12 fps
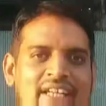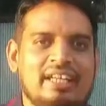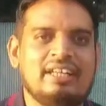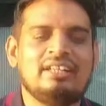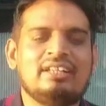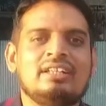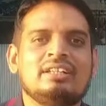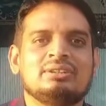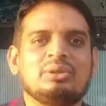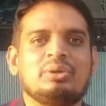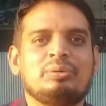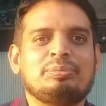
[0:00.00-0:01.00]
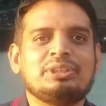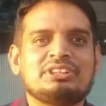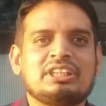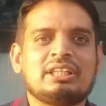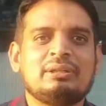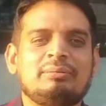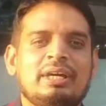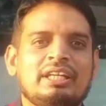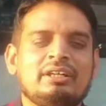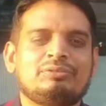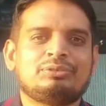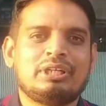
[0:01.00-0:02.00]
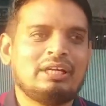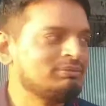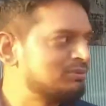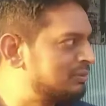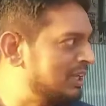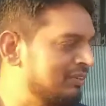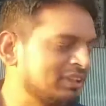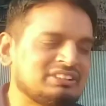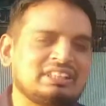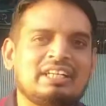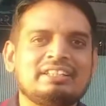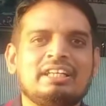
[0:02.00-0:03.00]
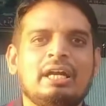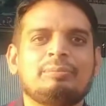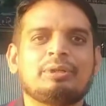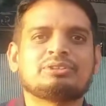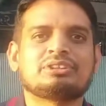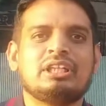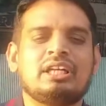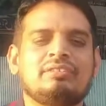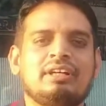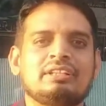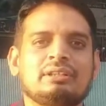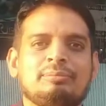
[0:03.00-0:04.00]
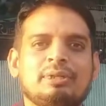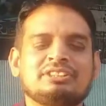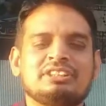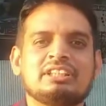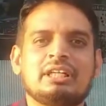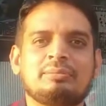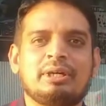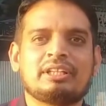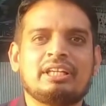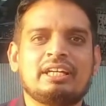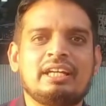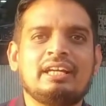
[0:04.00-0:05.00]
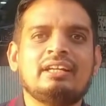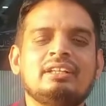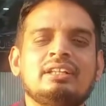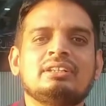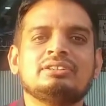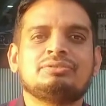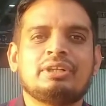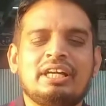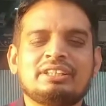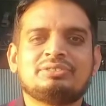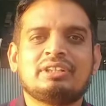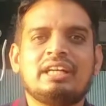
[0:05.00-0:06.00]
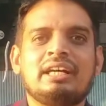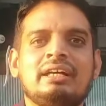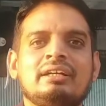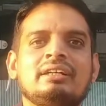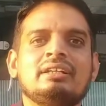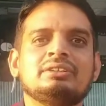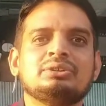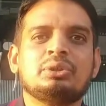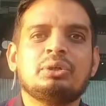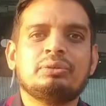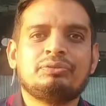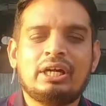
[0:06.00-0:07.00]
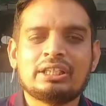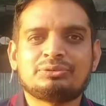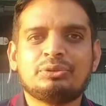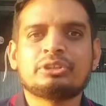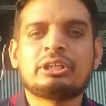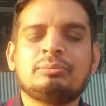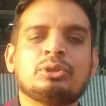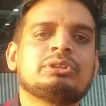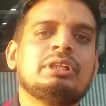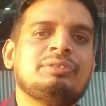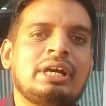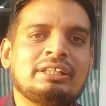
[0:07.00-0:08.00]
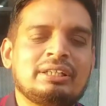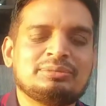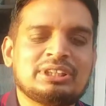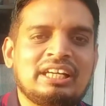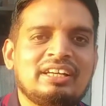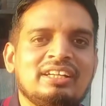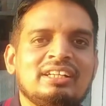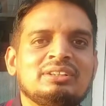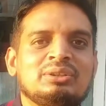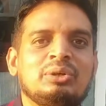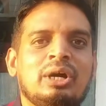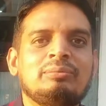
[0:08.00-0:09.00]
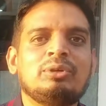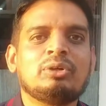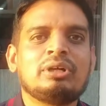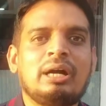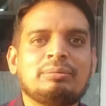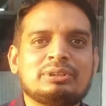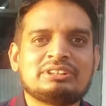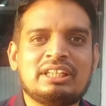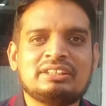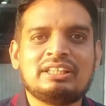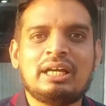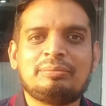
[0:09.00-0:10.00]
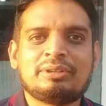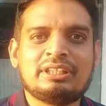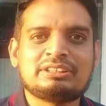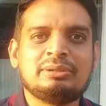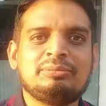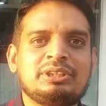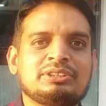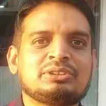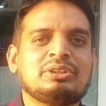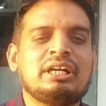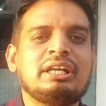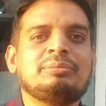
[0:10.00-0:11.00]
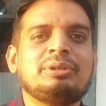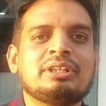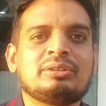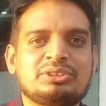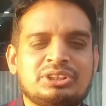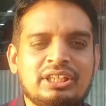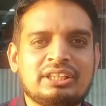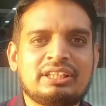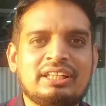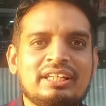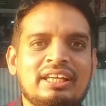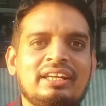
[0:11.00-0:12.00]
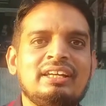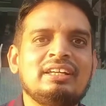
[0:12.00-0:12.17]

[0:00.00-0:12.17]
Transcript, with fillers: हैं तो पिज़्ज़े के मैंने ऑफ टाइप फ्लेवर्स हैं यहाँ पर उसके अलावा इनके पास जिंगर बर्गर है फ्राइज़ वगैरह हैं जो फास्ट फूड के मुख्तलिफ़ आइटम्स हैं तो हम लोग आपके साथ यहाँ पर रेसिपीज़ को खाने पीने को शेयर करेंगे